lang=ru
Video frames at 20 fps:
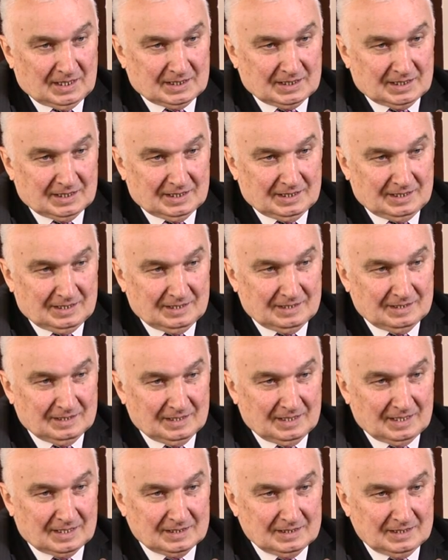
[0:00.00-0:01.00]
наши
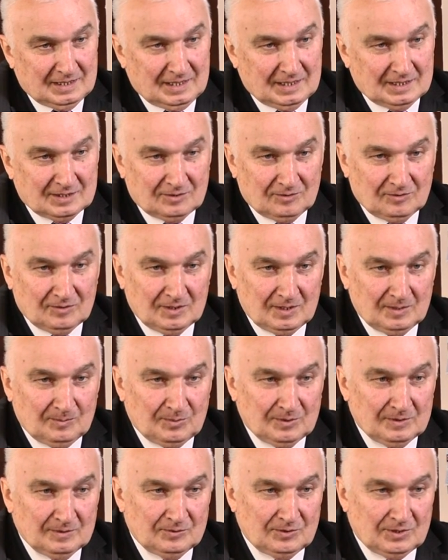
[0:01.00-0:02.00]
гордились, что они
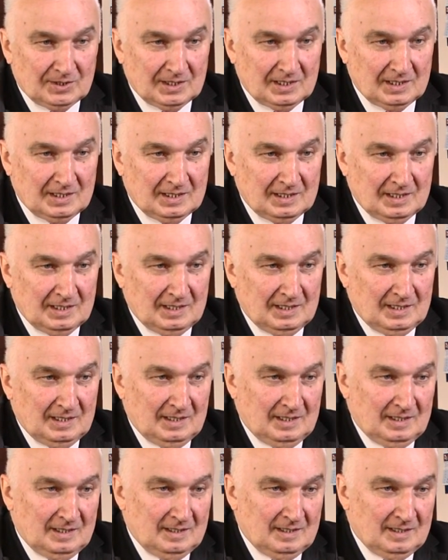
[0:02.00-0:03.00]
получили
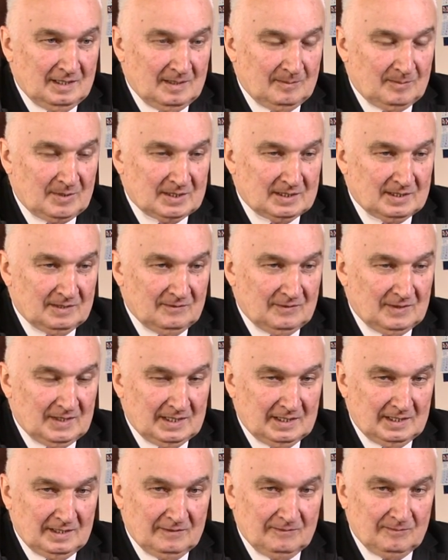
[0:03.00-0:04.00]

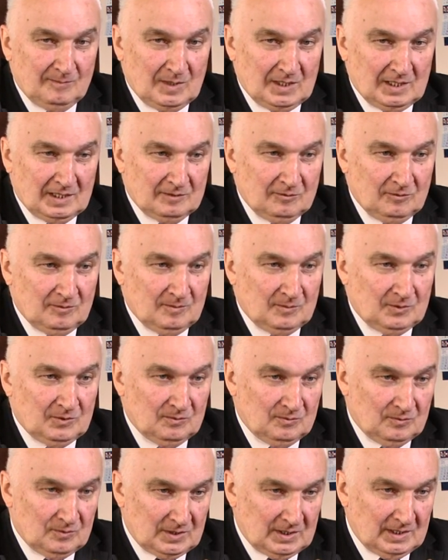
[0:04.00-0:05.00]
образование в молодом,
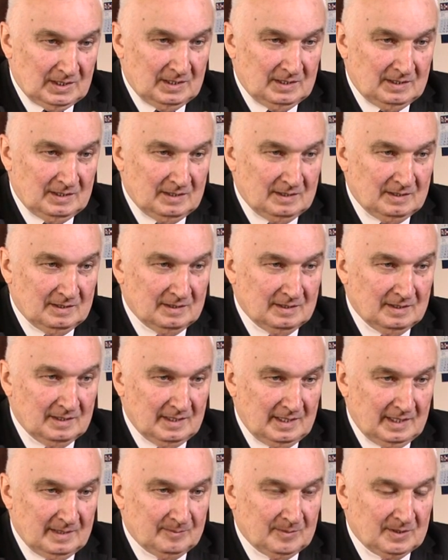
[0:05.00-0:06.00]
но уже
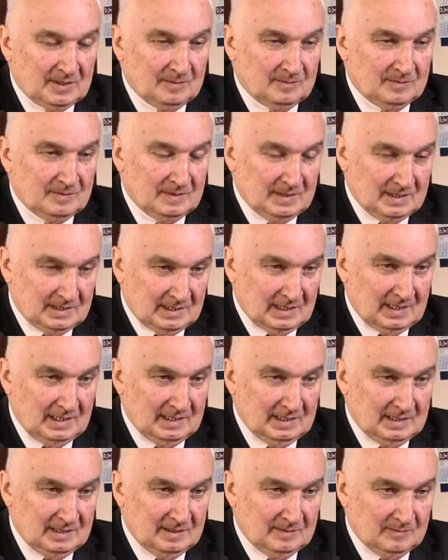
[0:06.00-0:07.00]
крепком и
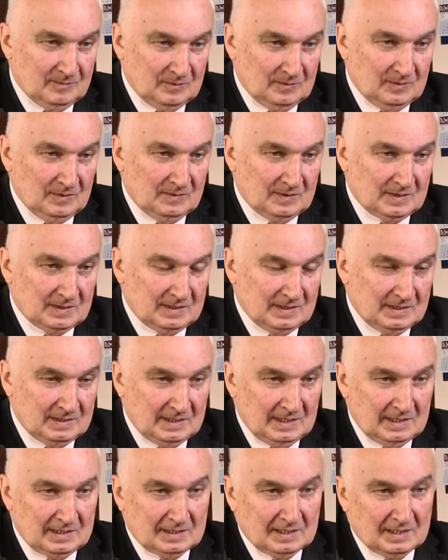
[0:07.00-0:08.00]
солидном
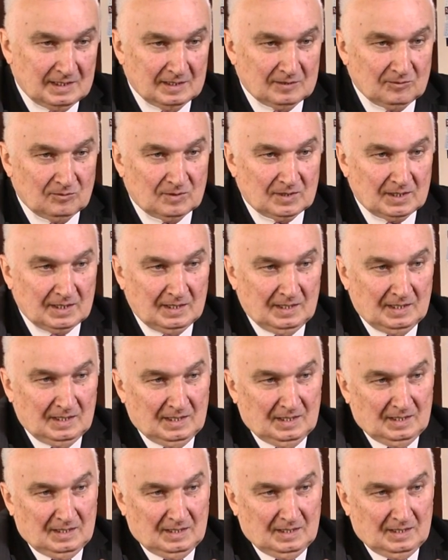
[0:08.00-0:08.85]
университете, который